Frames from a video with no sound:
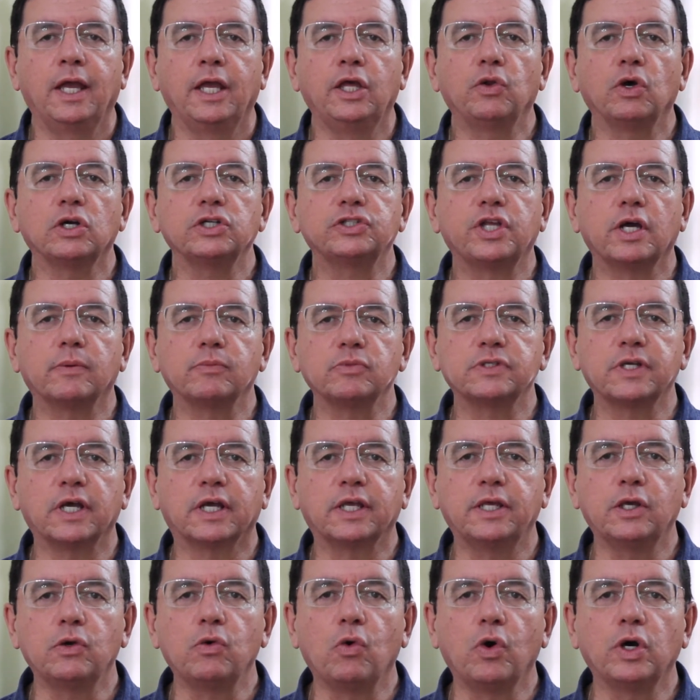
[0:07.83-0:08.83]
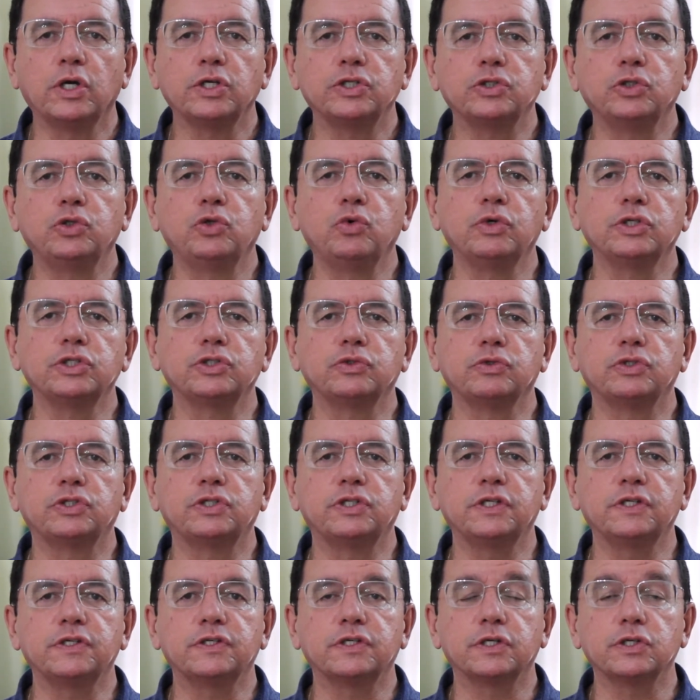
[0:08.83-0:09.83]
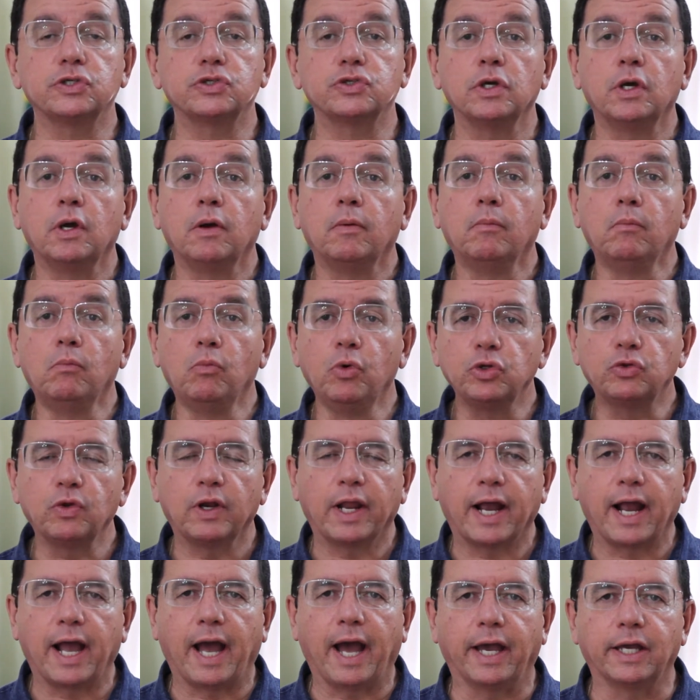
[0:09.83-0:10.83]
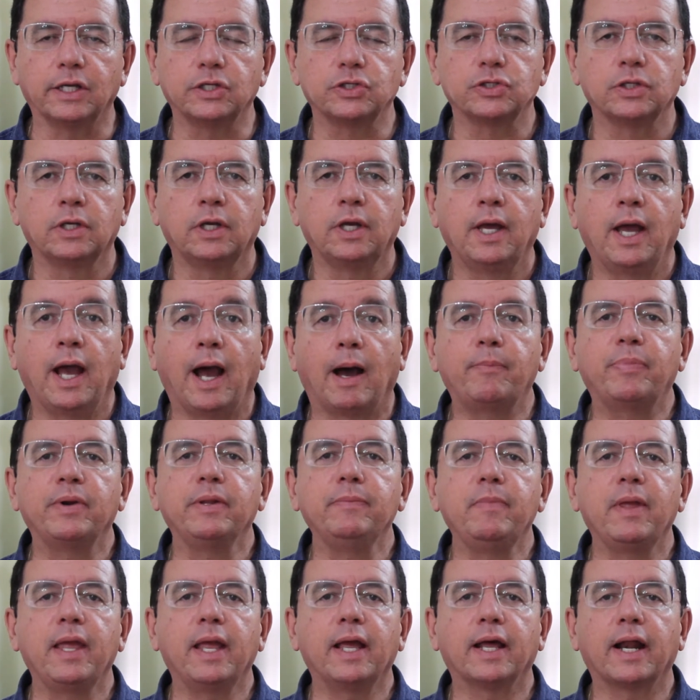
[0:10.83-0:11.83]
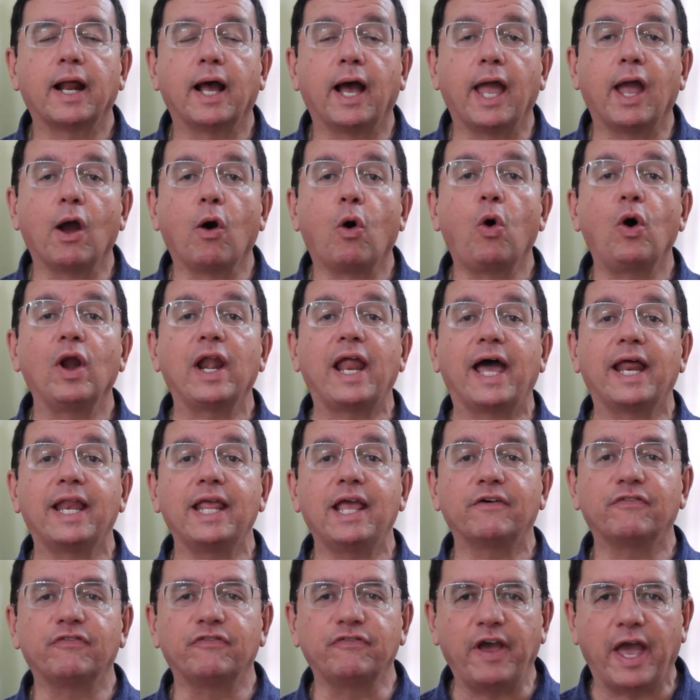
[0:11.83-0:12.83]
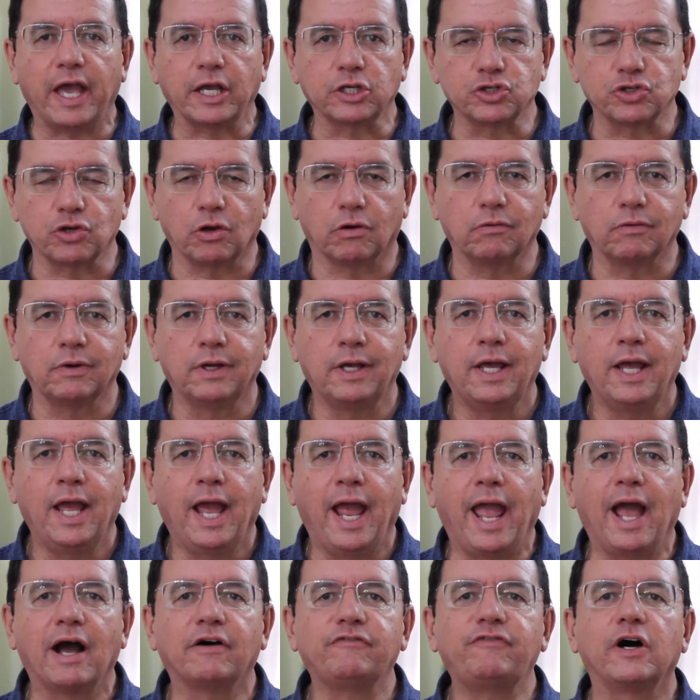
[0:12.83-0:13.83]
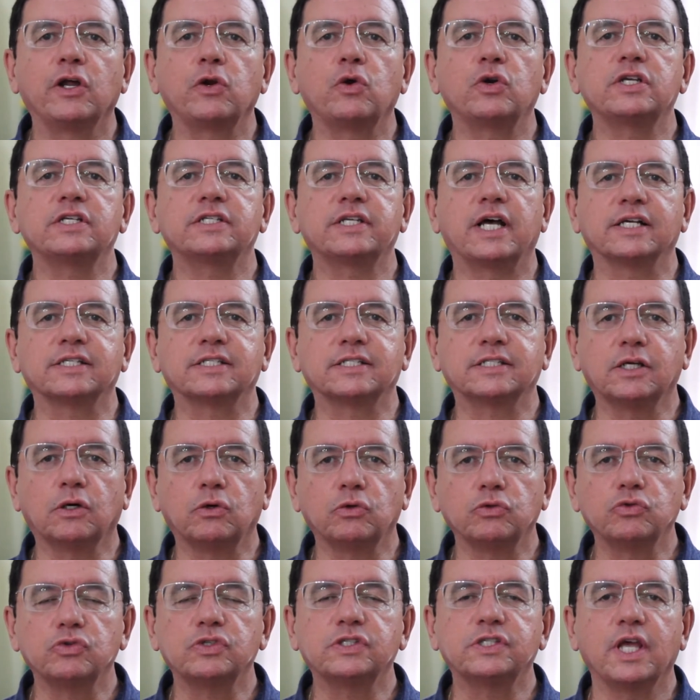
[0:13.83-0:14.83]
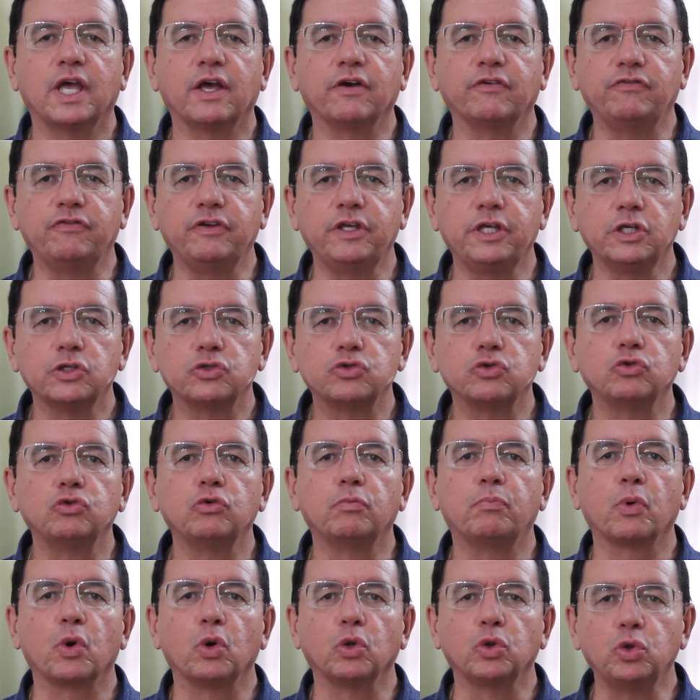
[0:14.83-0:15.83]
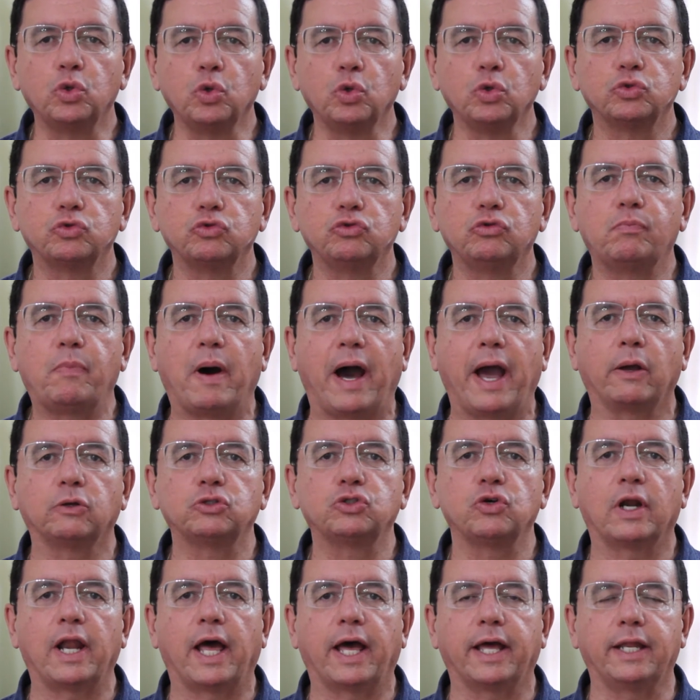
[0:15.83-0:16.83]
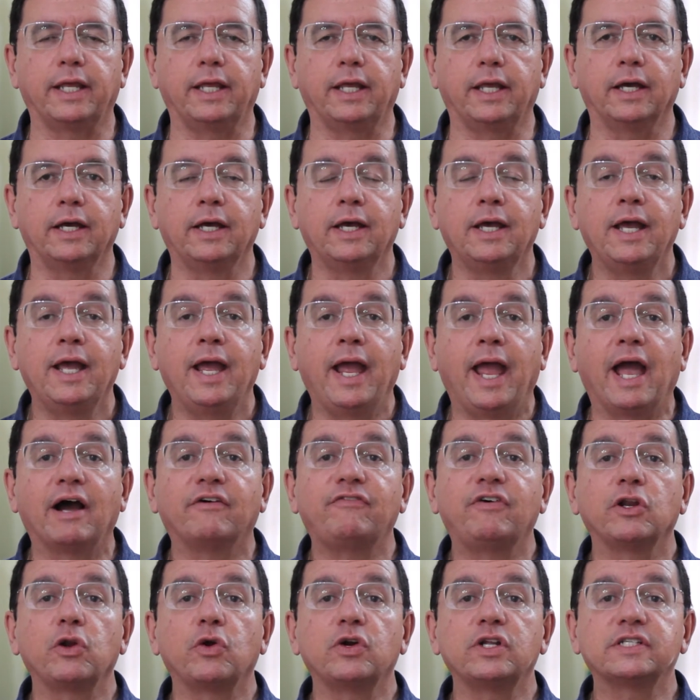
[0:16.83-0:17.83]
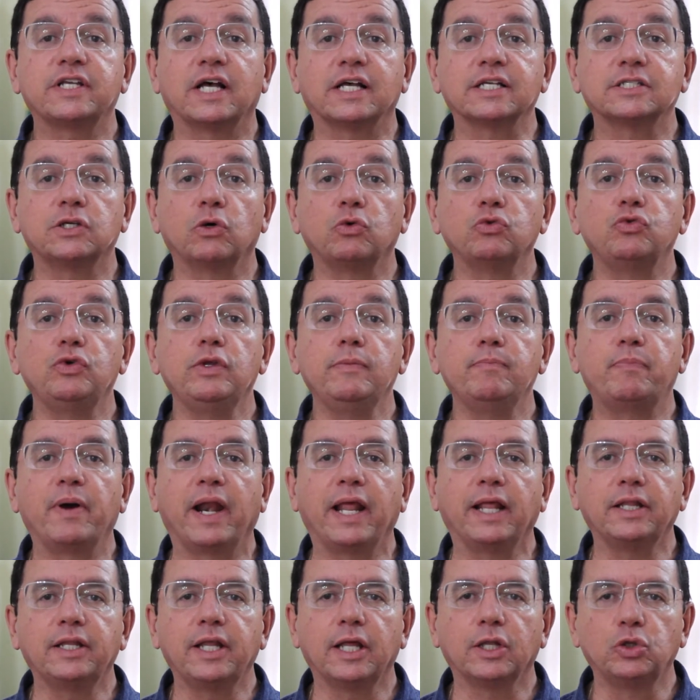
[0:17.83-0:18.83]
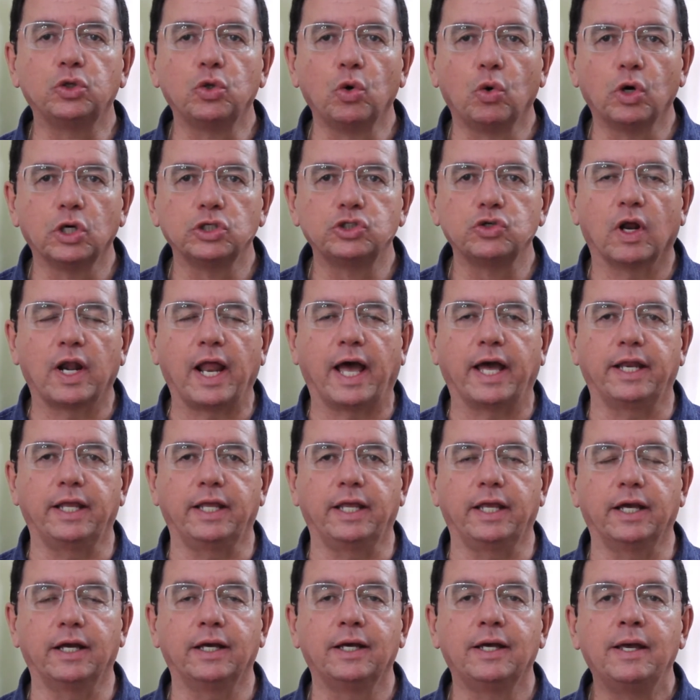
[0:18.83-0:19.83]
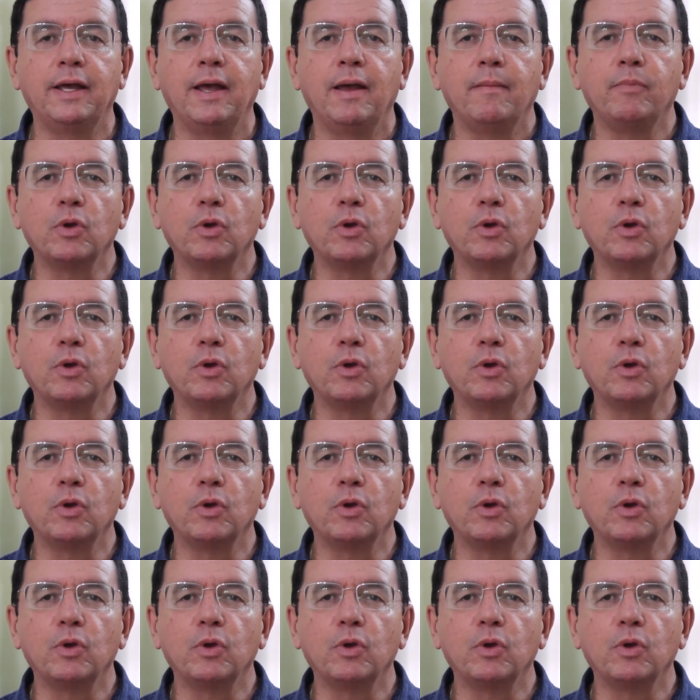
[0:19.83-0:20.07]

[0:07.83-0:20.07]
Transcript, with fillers: E nós temos aqui hoje duas notícias muito legais. A primeira é o Olaria Fashion é a valorização do serviço, do produto do bairro de Olaria, é a valorização do empreendedor de Olaria.